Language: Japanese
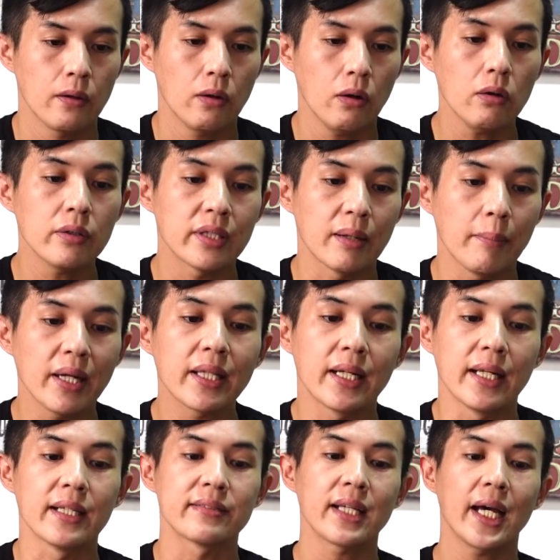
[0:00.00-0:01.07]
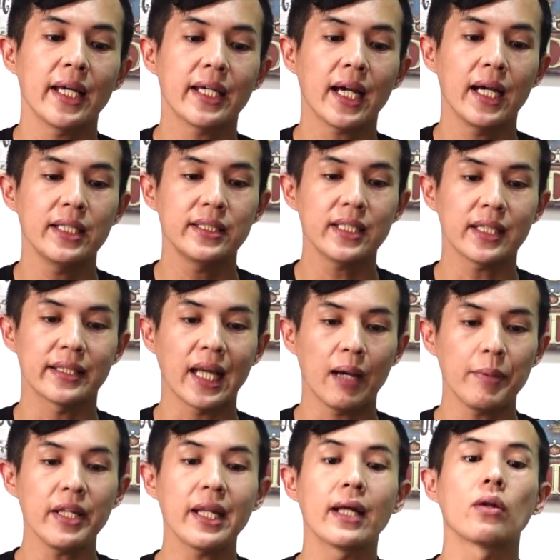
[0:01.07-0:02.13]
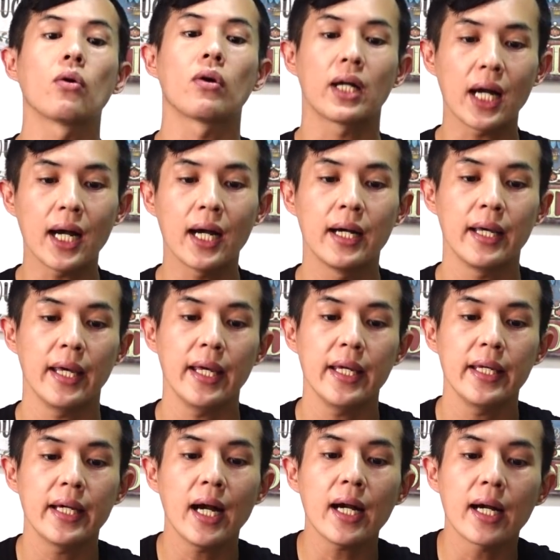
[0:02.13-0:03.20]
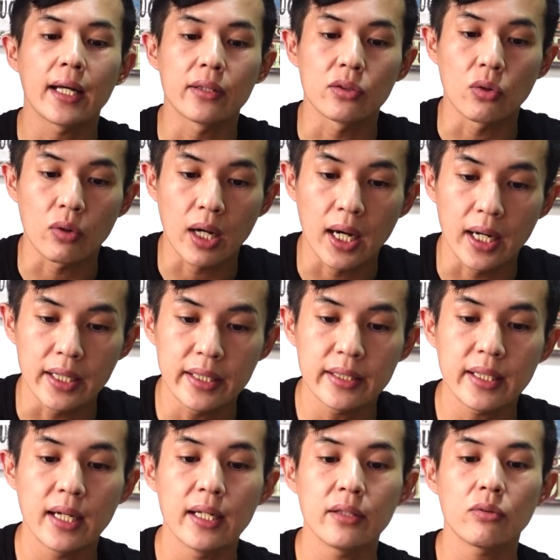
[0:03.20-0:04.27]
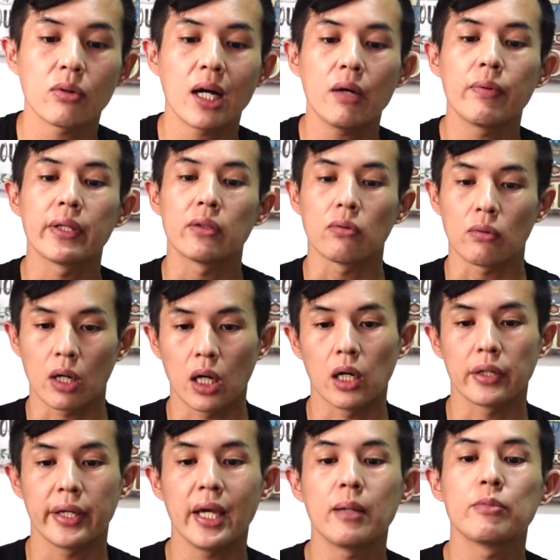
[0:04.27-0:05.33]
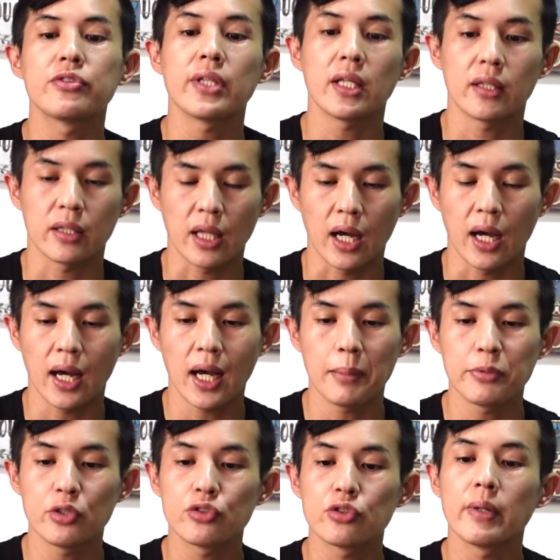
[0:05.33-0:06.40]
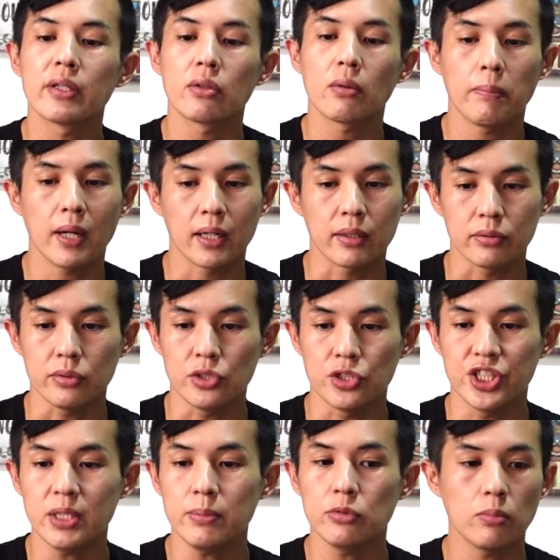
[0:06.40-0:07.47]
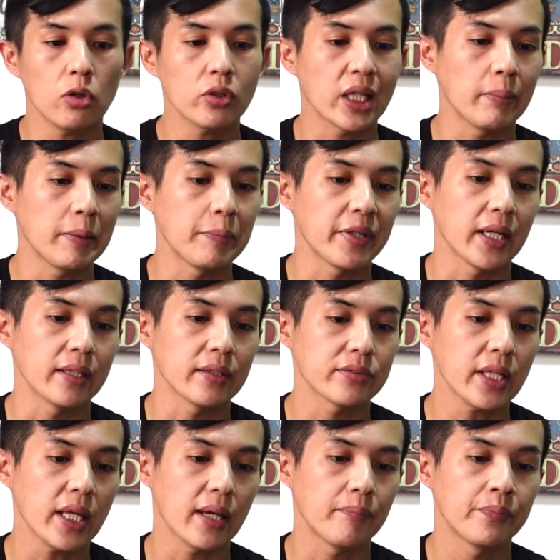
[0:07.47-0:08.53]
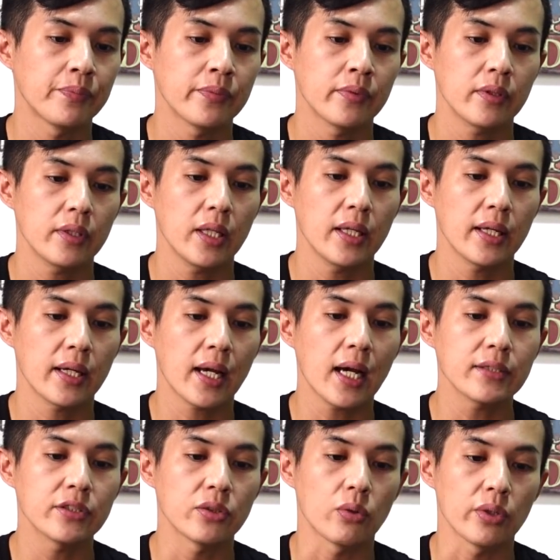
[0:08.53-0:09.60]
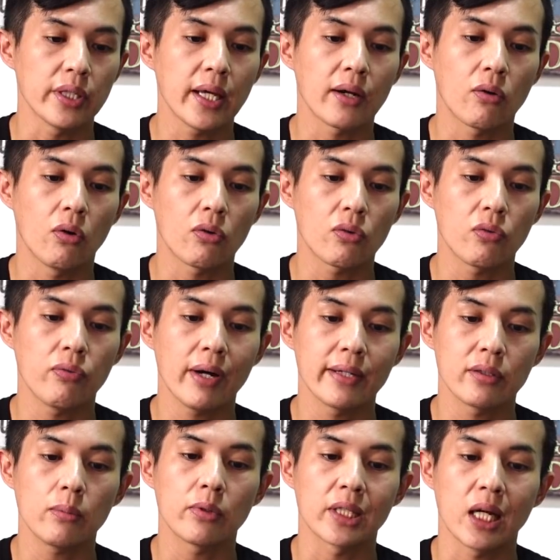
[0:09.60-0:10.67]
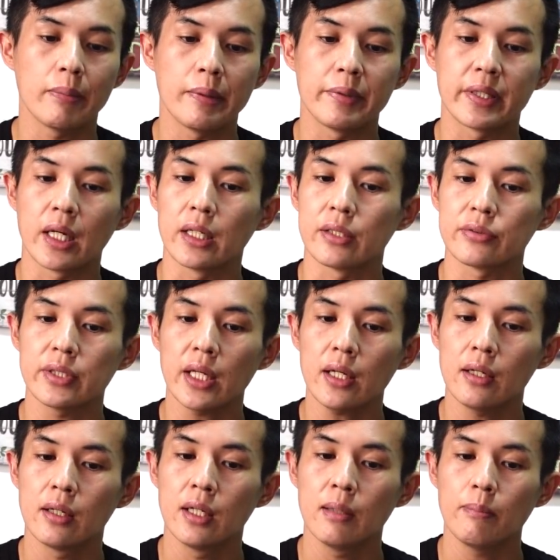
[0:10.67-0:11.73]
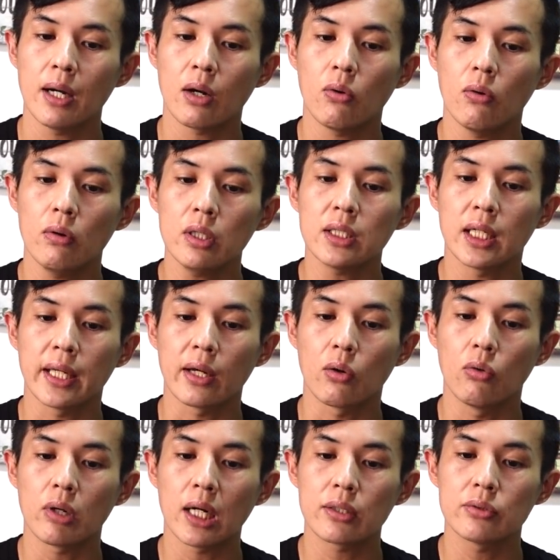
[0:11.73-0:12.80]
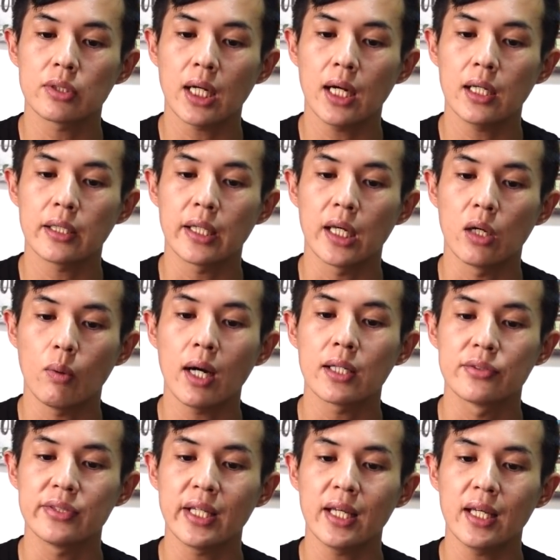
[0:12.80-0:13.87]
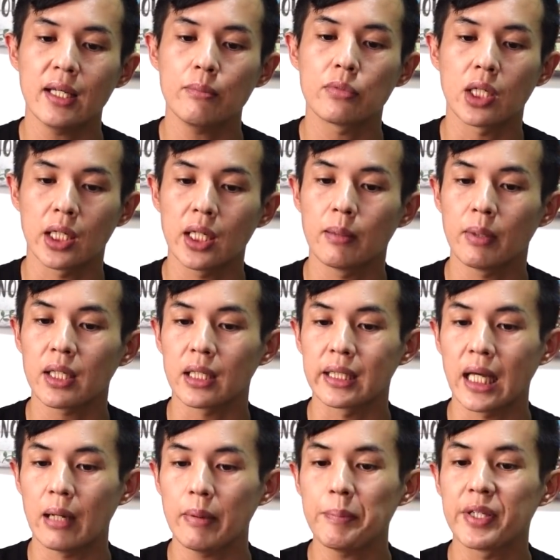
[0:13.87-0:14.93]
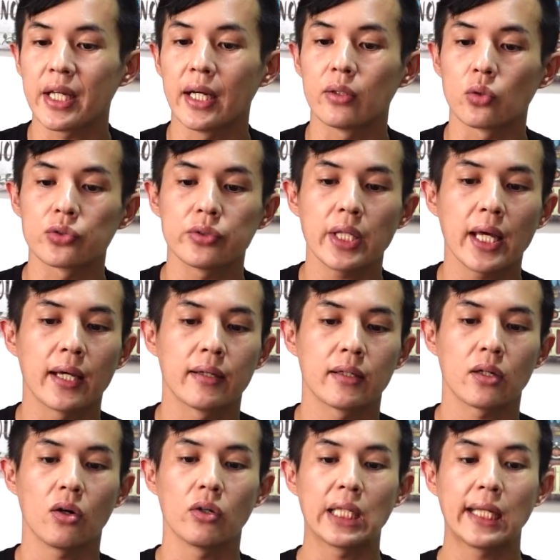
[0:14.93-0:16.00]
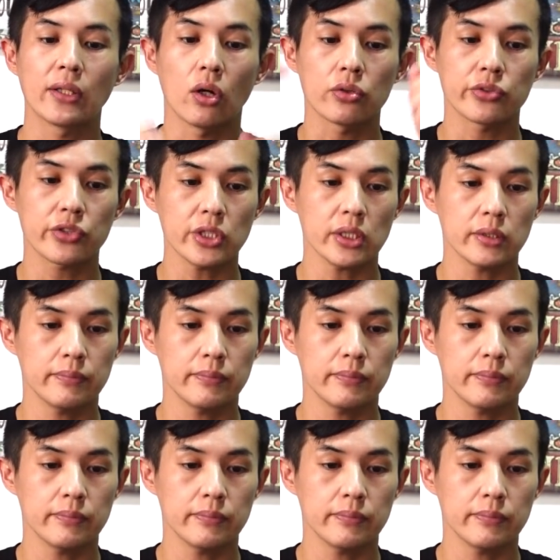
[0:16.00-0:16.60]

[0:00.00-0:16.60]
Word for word: ほんでまだね、再開しちゃダメなのが、映画館とか、インターネットカフェとか、ゲームセンター、アミューズメントパーク、ジムもダメみたいですね。で、カジノにね、コックファイトもダメみたいですね。まあ、こういったね、娯楽関係は全部がね、まだダメみたいですね。こんなんどうす。